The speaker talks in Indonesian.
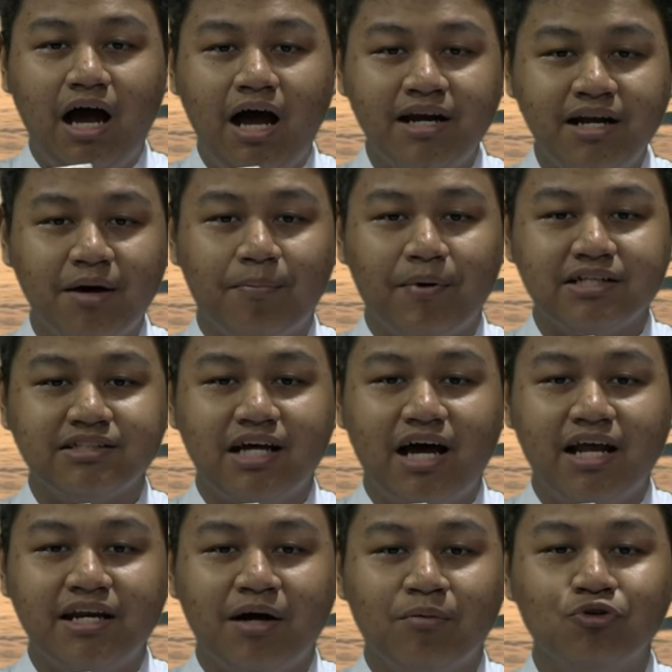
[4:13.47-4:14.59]
ada
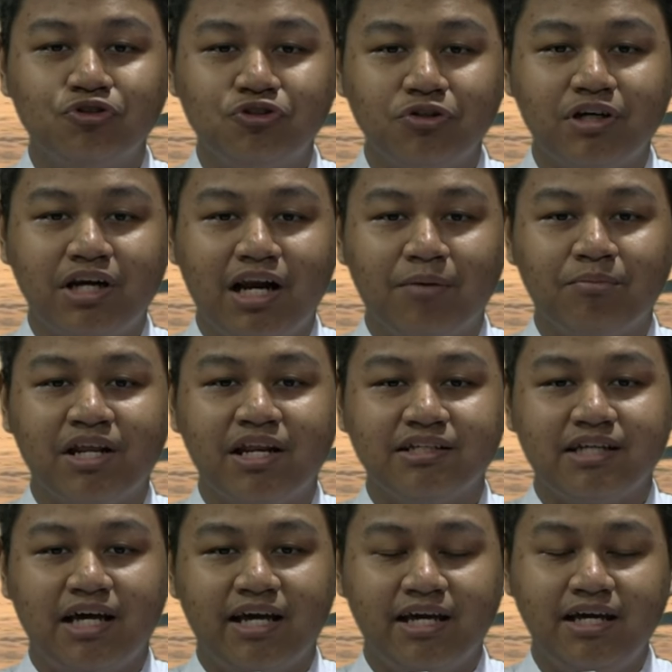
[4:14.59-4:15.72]
perasaan yang muncul dalam diri
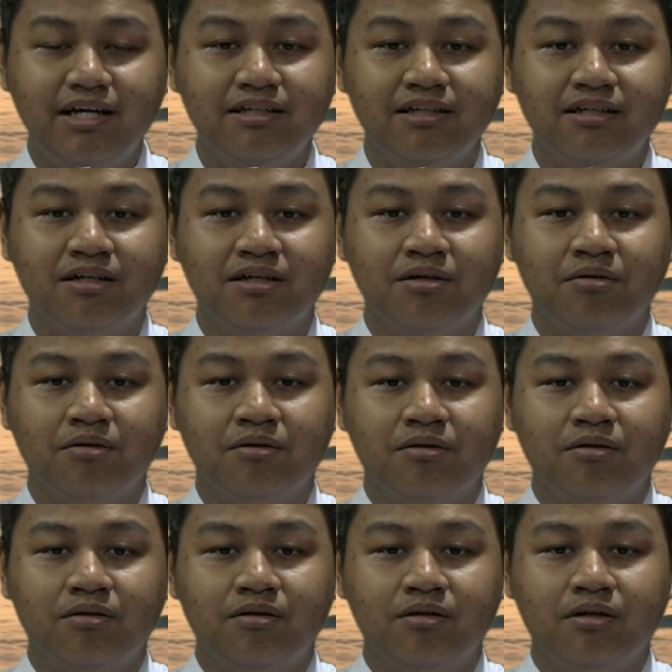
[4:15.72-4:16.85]
saya,
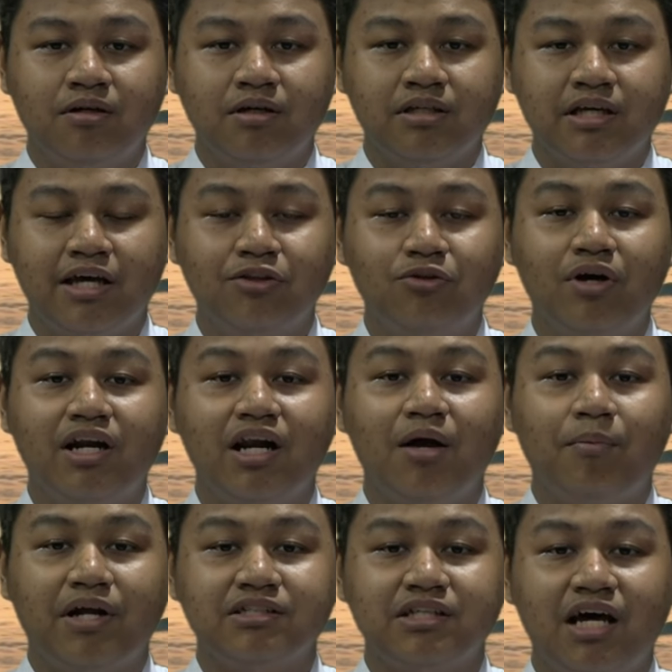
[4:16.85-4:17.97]
yaitu adalah
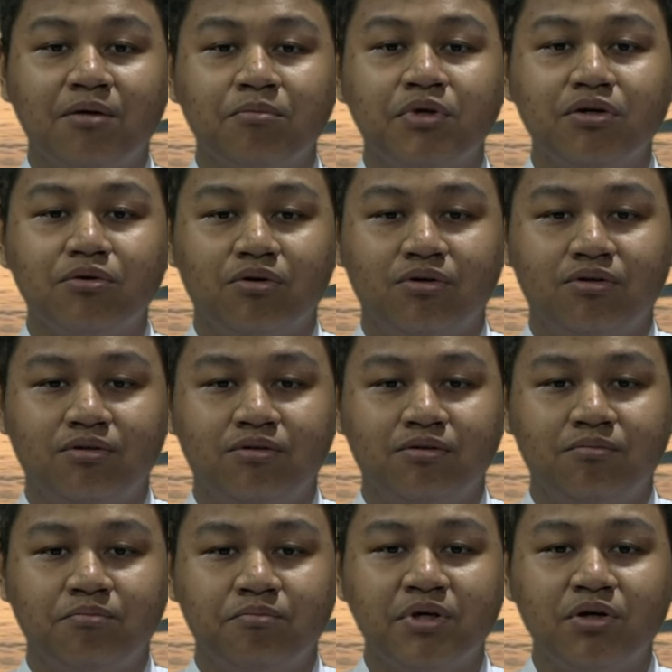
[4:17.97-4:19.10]
perasaan bingung.
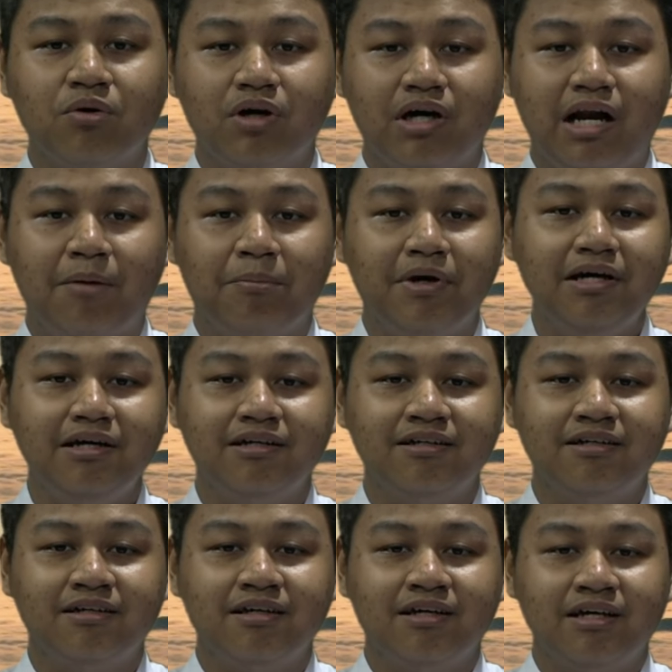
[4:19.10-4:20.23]
Bingung kenapa?
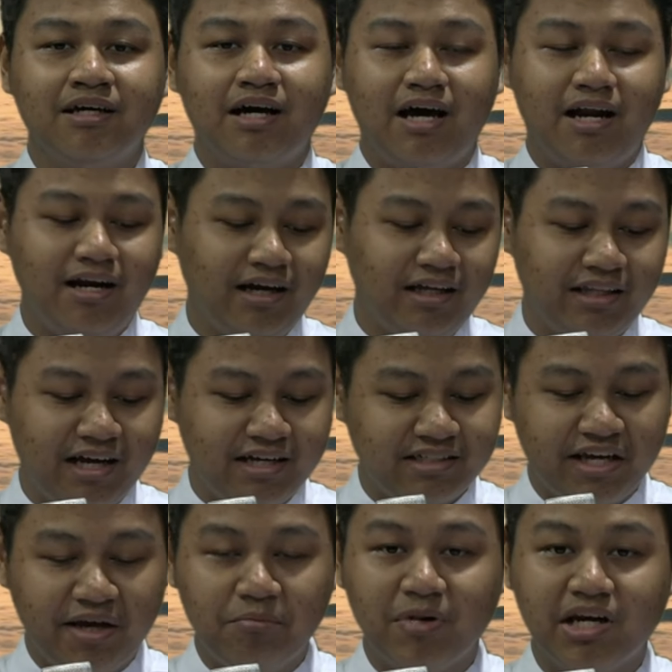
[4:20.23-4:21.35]
Karena ketika
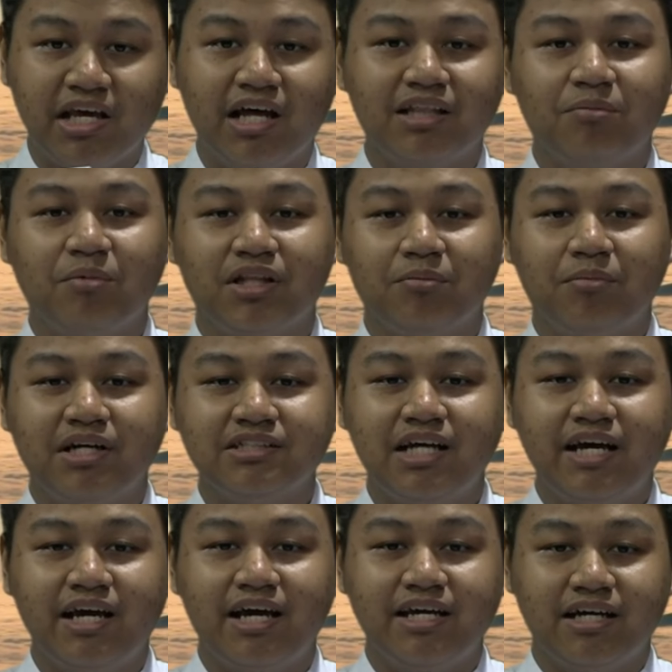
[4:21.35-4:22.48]
saya melihat teman-teman
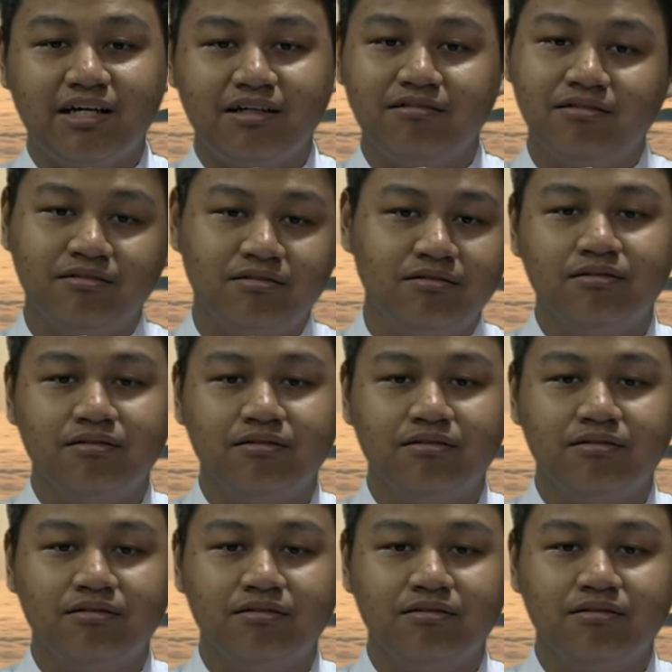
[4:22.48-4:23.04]
saya yang